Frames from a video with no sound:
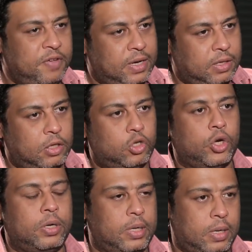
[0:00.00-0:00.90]
فكره
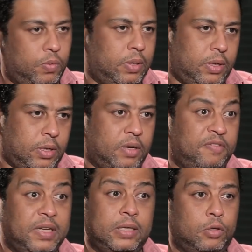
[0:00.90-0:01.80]
الشر او
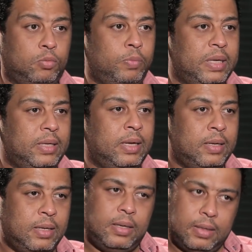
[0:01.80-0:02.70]
الفيلن عموما ده
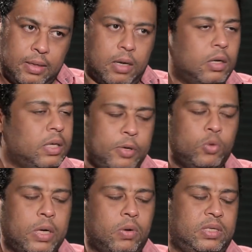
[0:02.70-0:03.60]
مم. خرجت
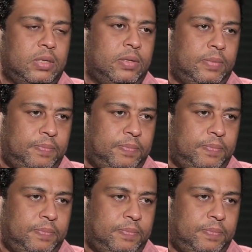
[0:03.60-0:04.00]
منه ده كويس جدا